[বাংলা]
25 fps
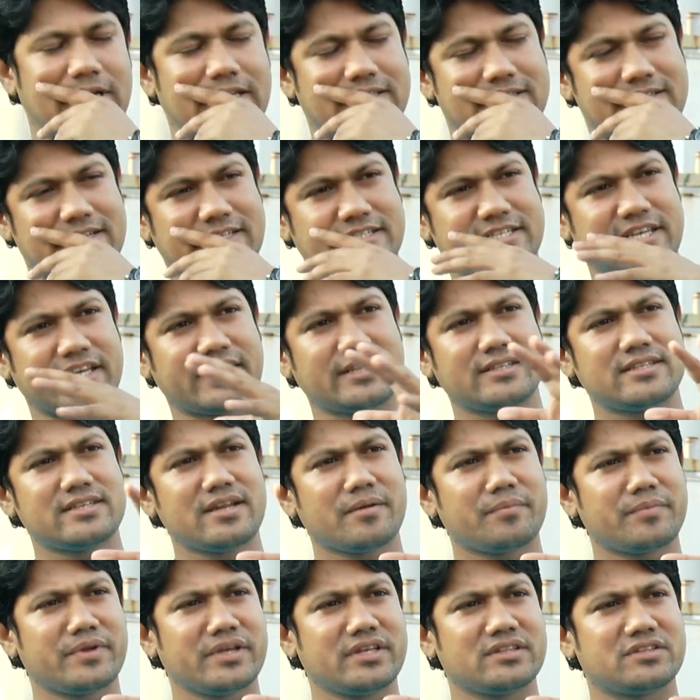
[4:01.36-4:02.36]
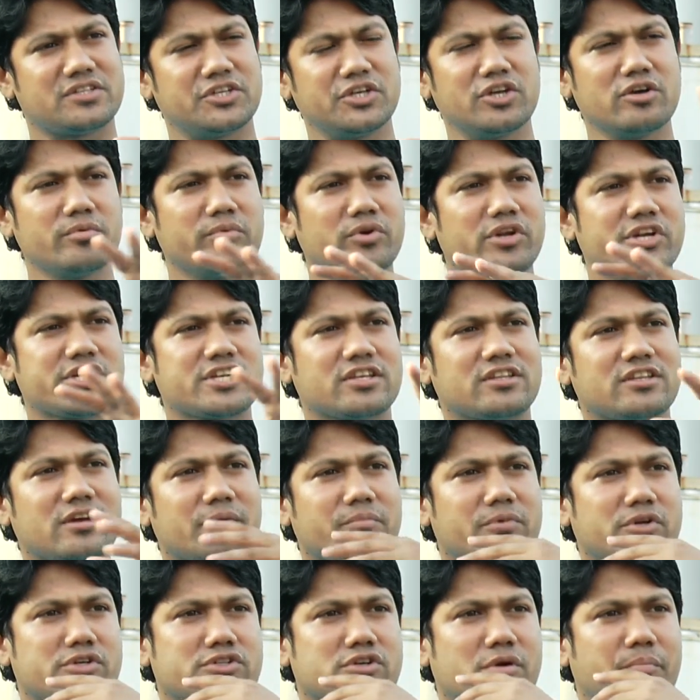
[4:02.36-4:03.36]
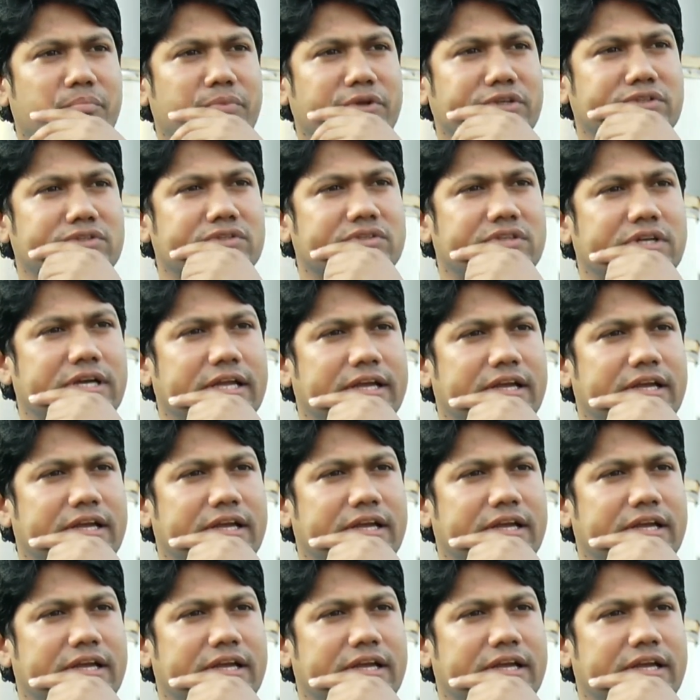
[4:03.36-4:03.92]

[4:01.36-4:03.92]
আচ্ছা সেক্ষেত্রে আপনি তৃণমূলের সাথে আপনার সম্পৃক্ততা